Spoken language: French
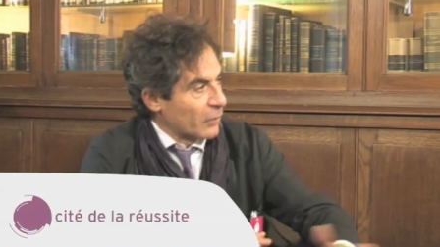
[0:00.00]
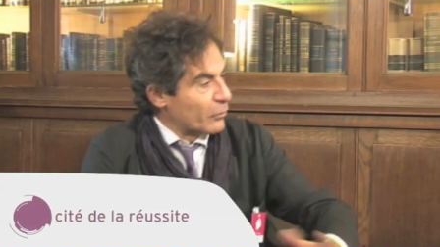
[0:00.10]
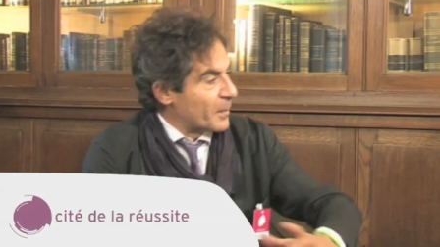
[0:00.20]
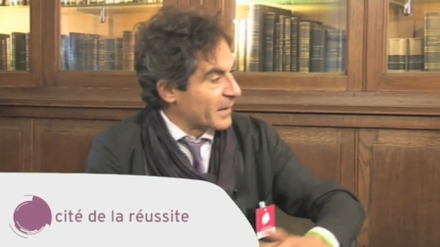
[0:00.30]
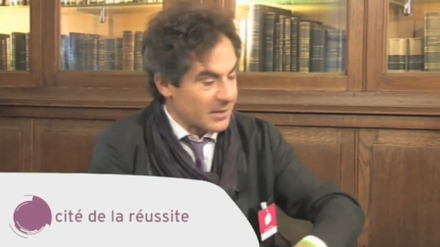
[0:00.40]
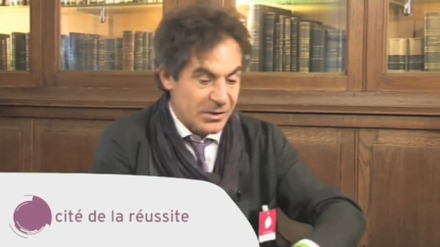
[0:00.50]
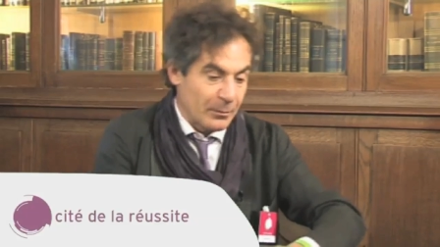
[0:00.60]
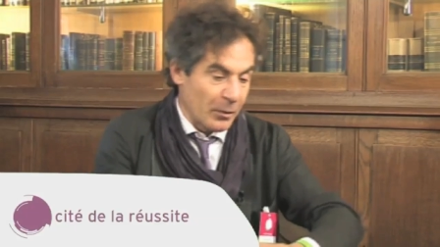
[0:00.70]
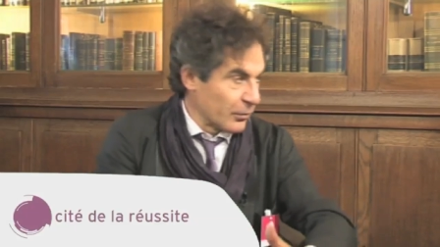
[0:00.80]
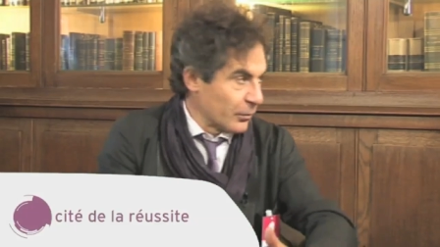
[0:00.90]
Quand vous
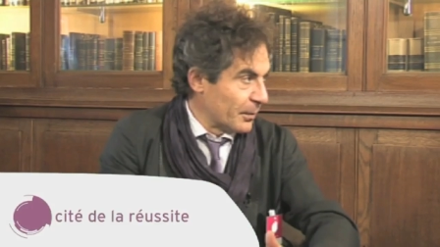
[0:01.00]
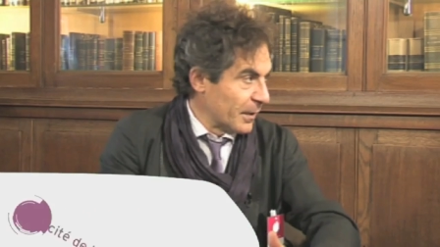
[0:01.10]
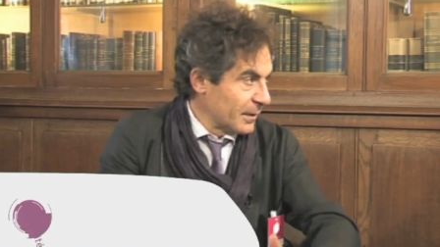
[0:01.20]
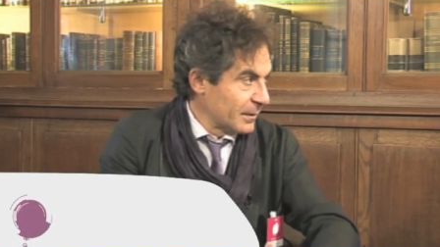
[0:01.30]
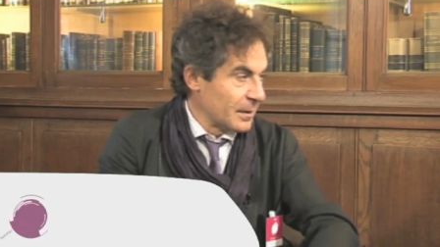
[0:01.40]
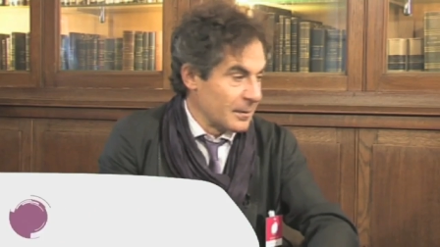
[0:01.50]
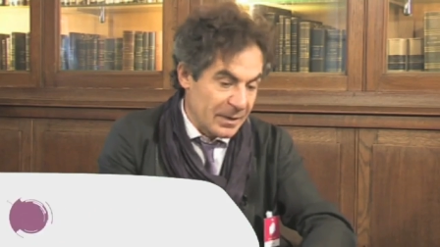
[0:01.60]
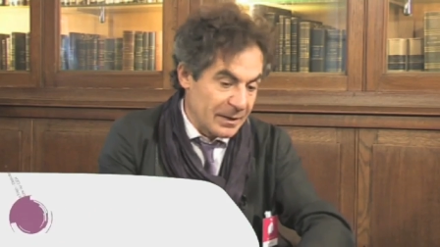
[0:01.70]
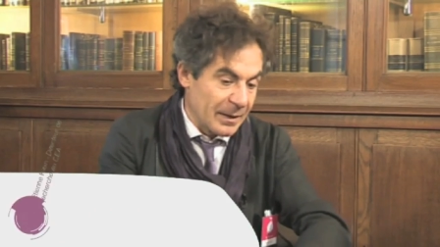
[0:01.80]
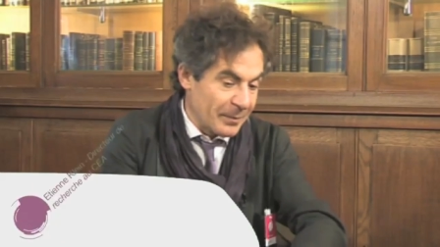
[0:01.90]
partagez un morceau de pain, eh
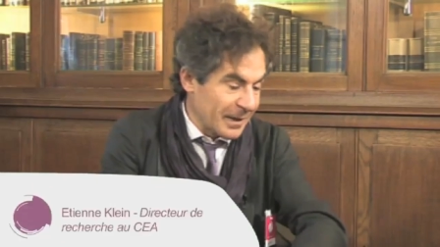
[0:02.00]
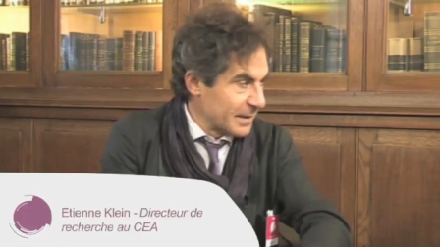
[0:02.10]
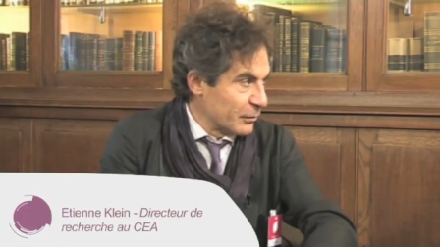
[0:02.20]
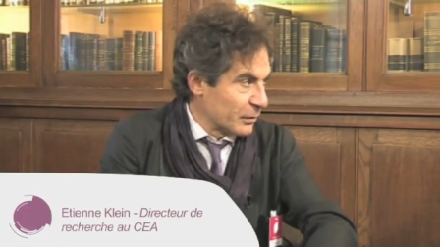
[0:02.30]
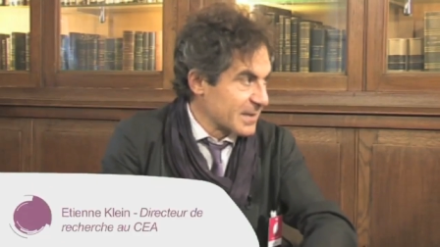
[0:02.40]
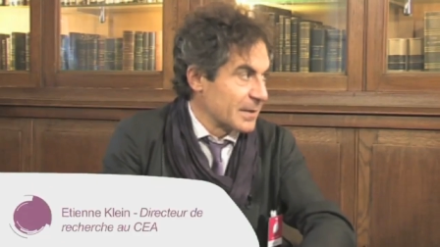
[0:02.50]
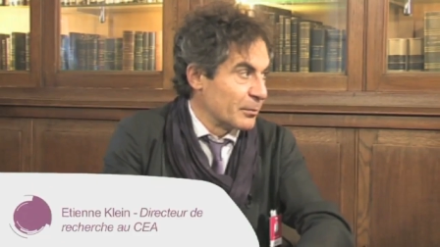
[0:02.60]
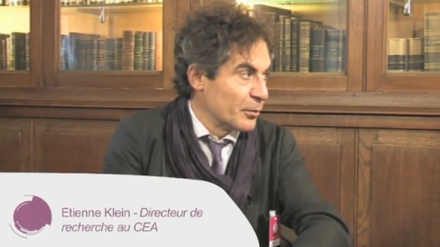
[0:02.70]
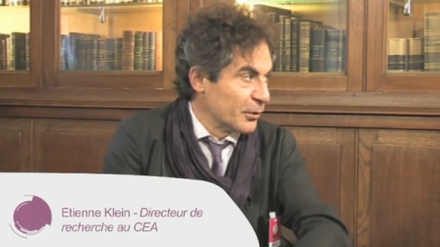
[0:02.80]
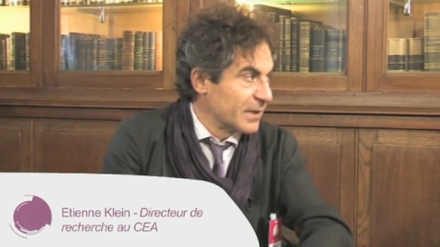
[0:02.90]
bien, la part qui vous reste
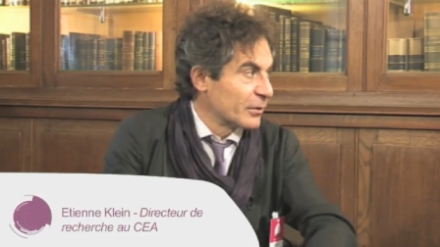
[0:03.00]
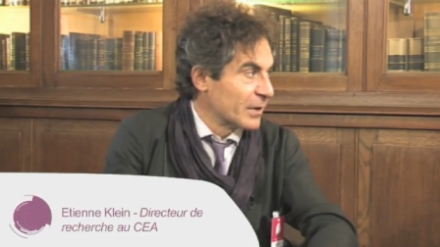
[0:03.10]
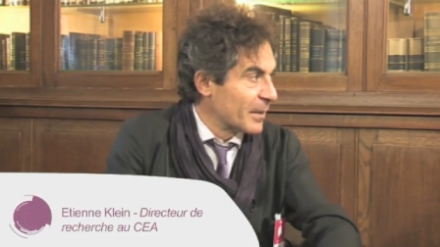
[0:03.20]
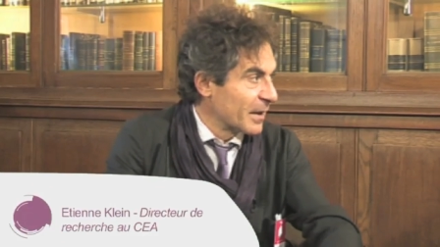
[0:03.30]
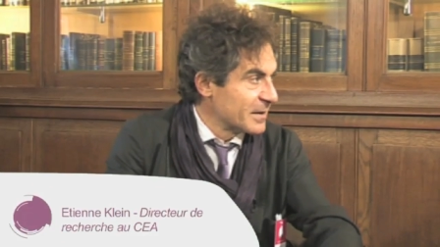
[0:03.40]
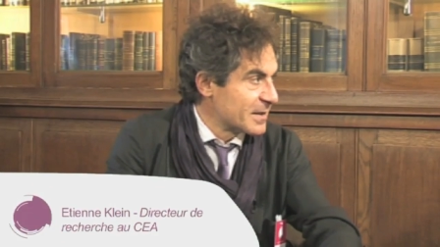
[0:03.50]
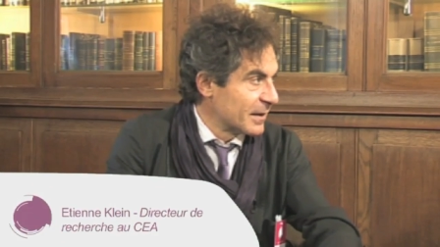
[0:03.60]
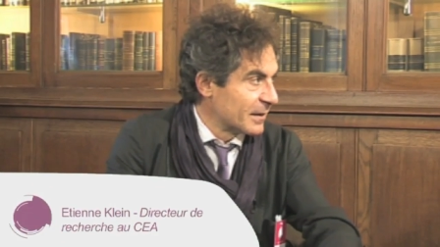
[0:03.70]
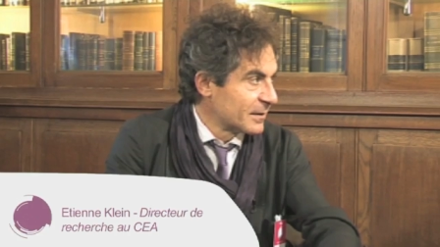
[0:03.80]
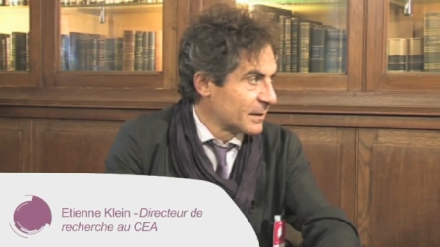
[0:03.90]
est plus petite que la part
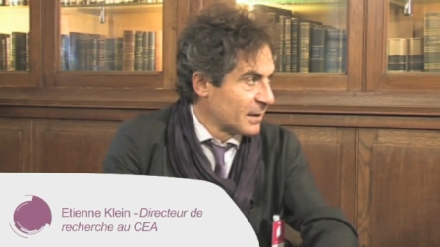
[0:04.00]
initiale.